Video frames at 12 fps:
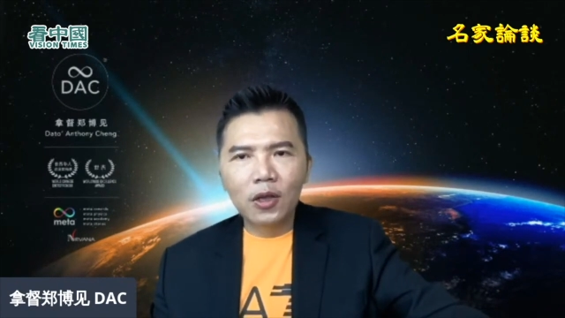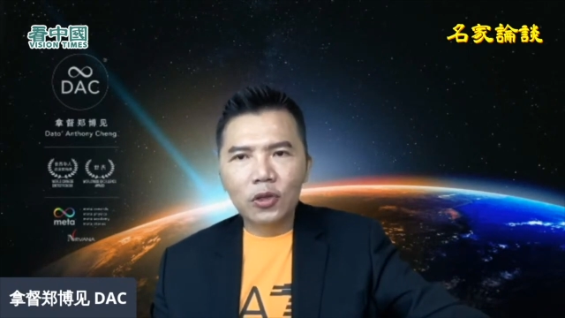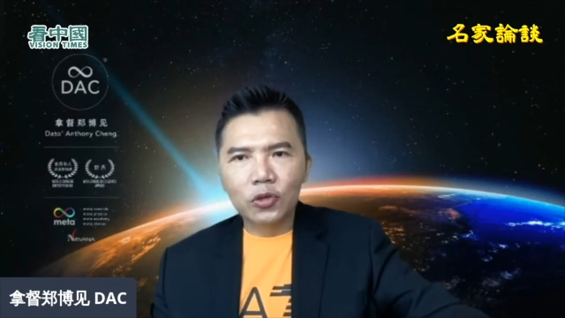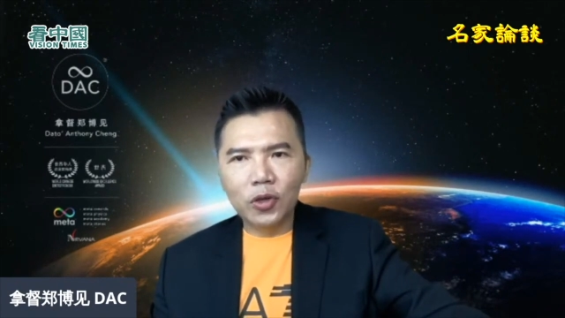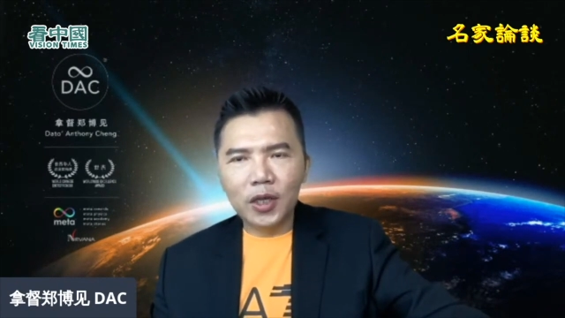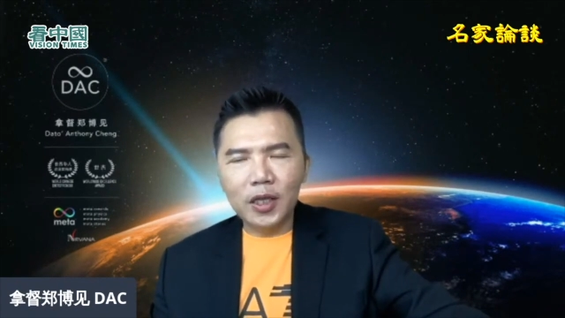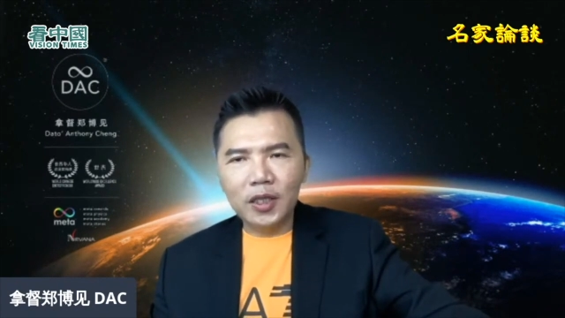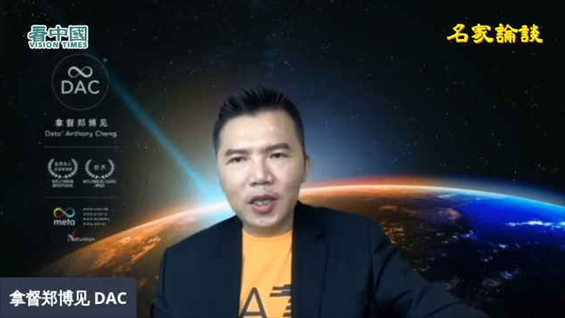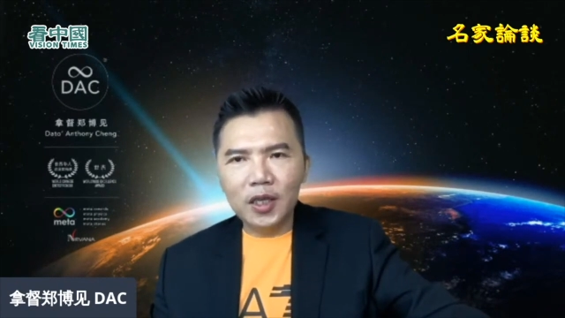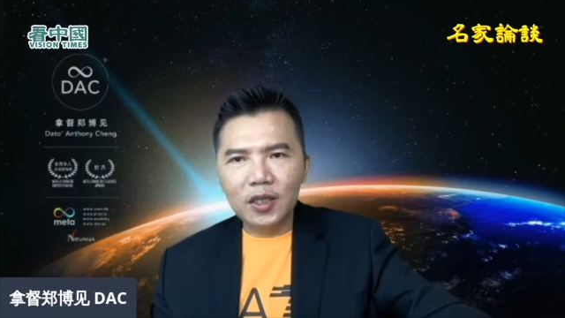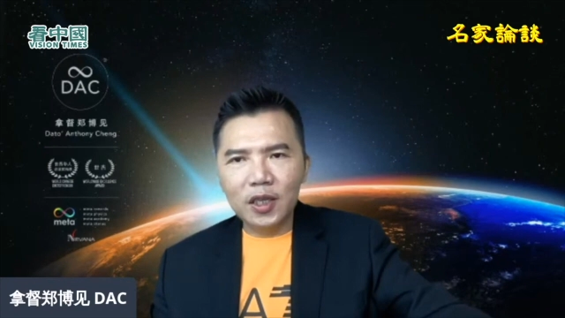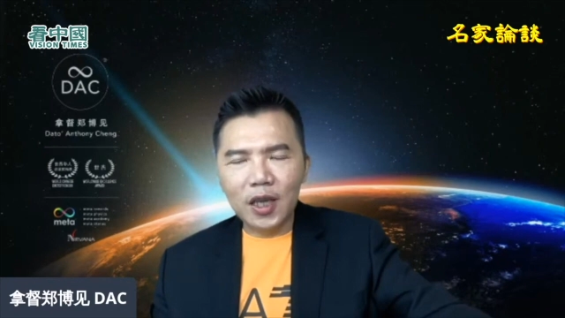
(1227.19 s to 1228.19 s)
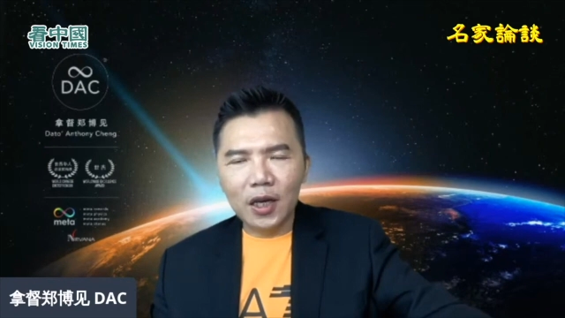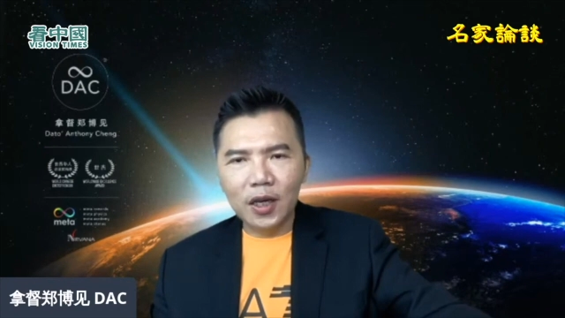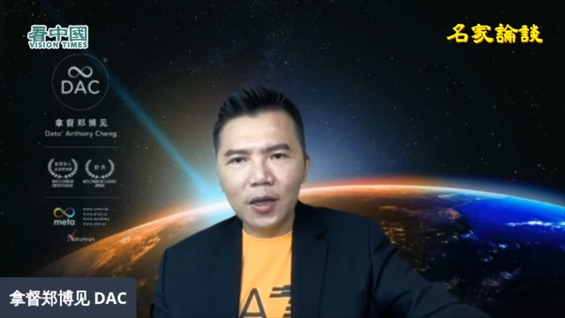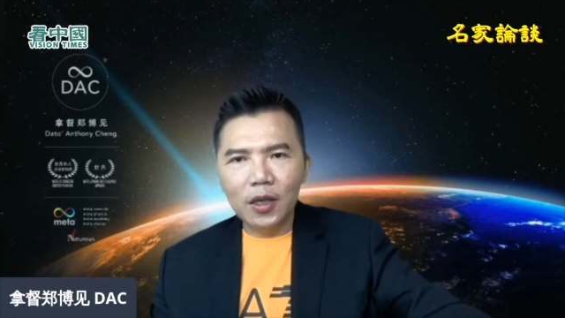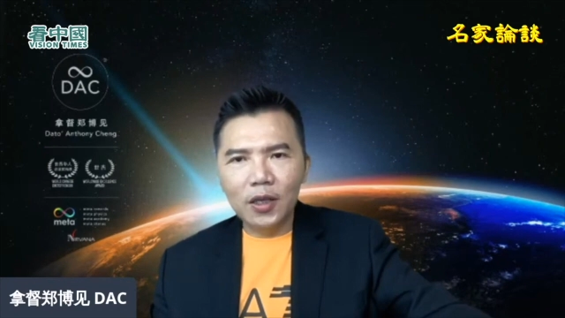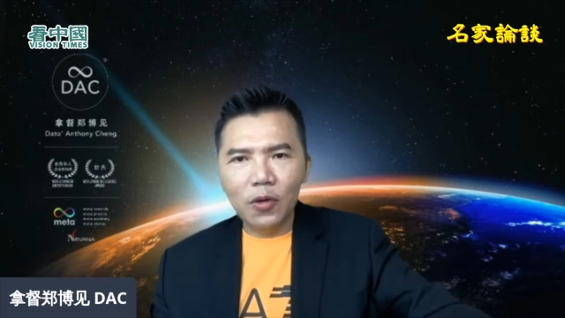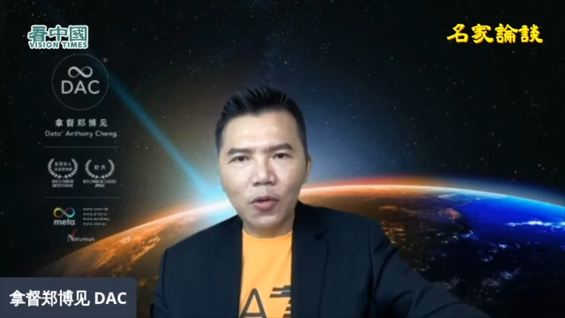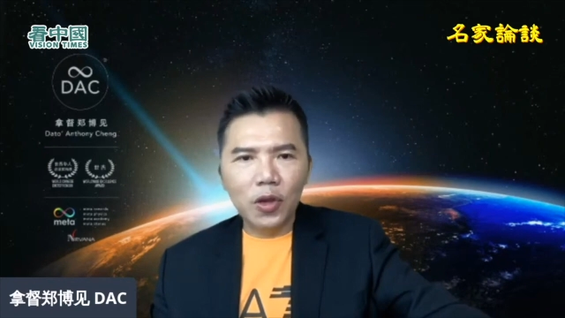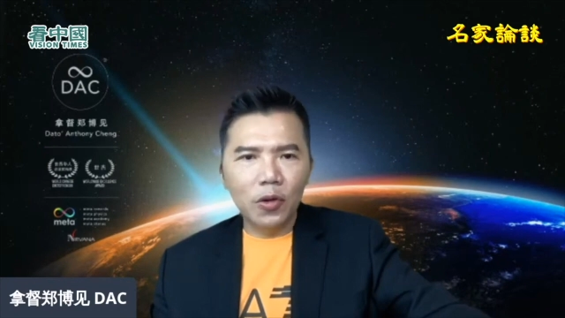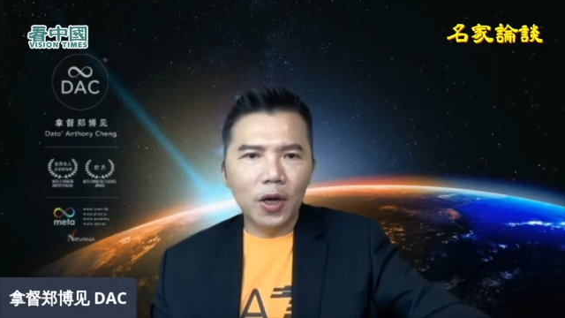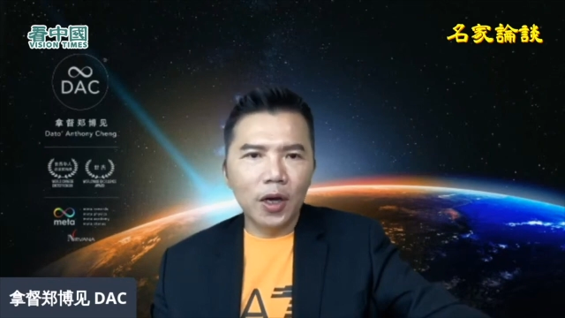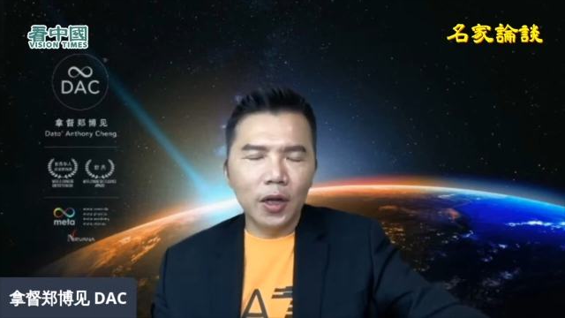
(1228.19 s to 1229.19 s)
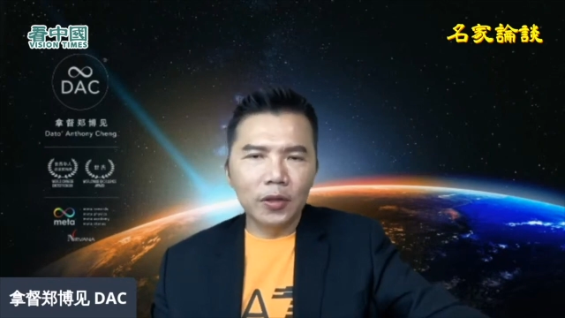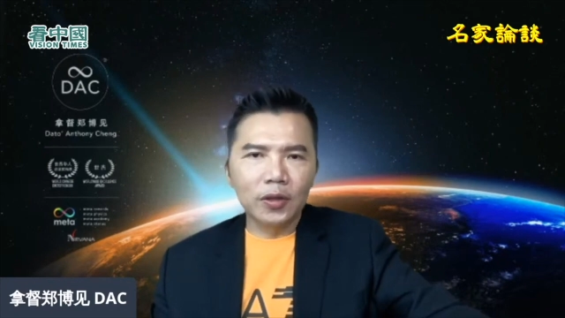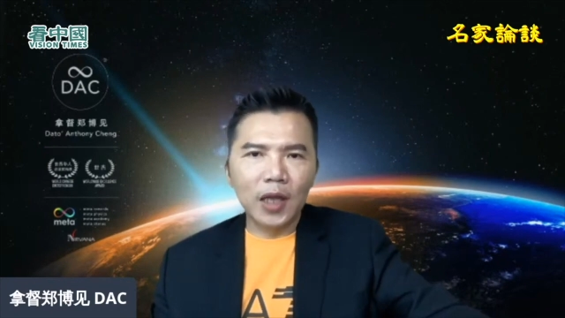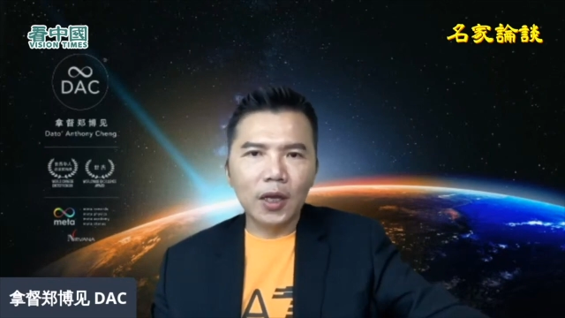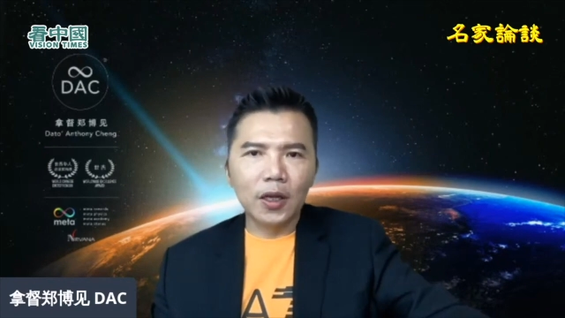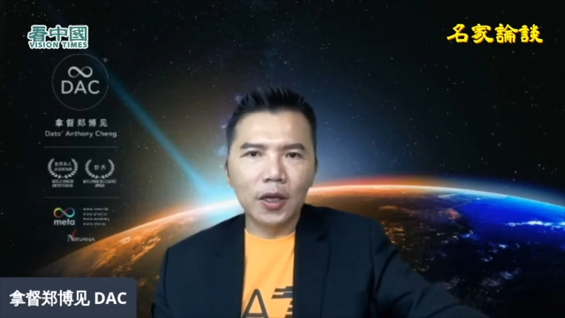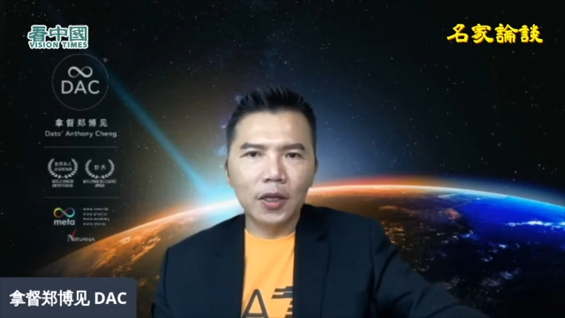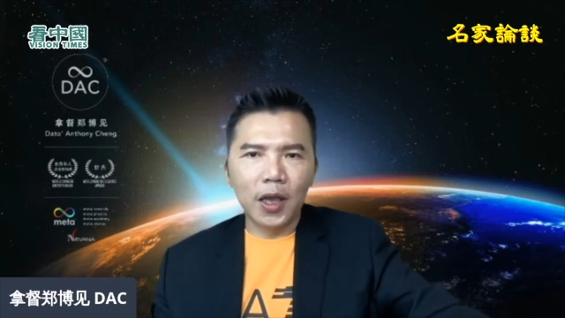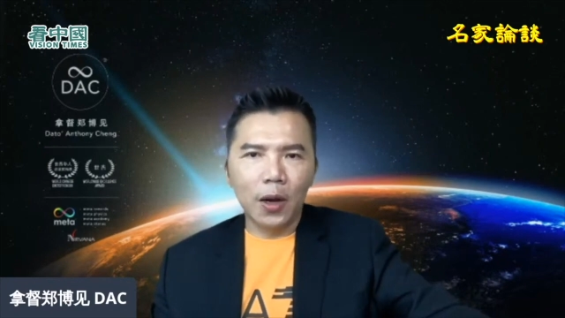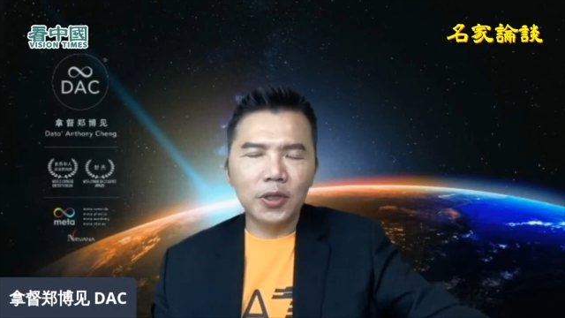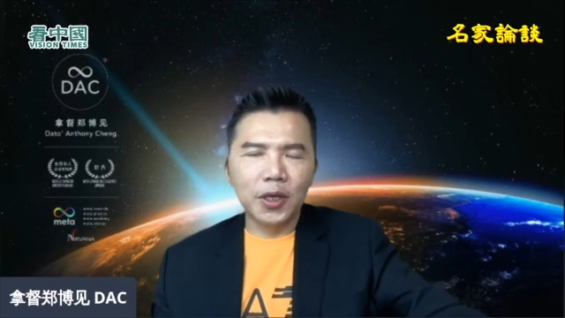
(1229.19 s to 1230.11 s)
所以在经济上呢，一定会有一个很大的一个调